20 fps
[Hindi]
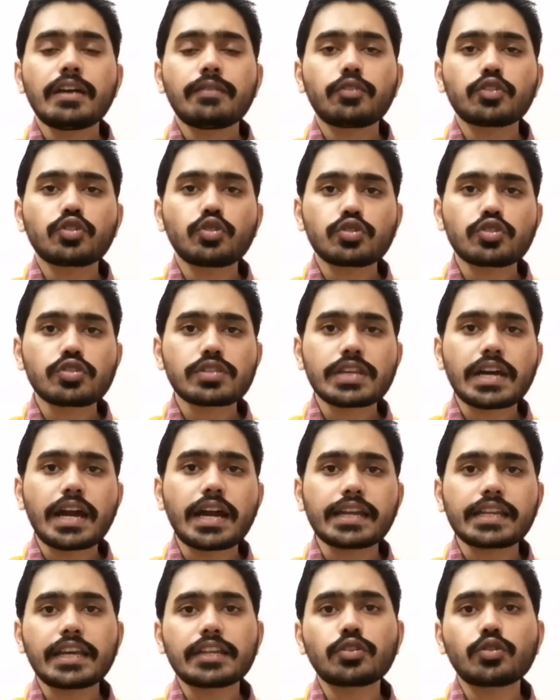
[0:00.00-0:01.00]
वो
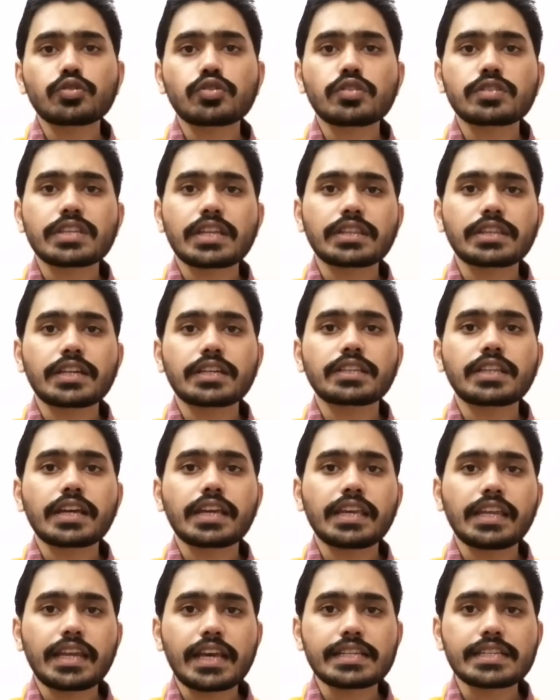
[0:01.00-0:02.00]
260 या 270
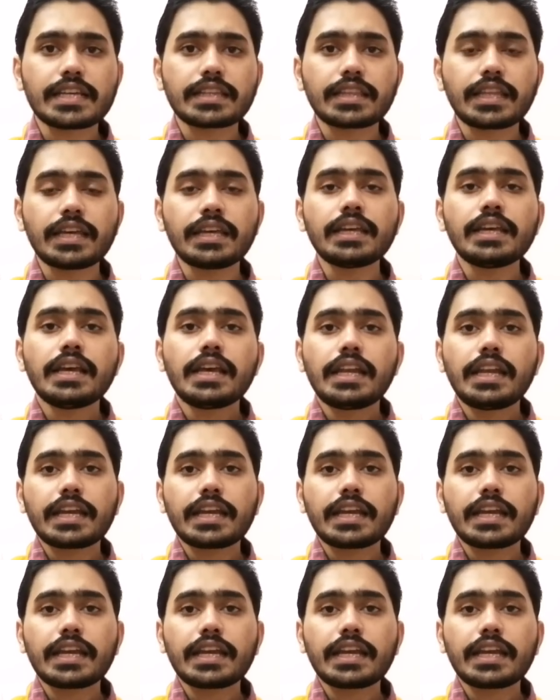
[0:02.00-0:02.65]
तक ही रह जाता है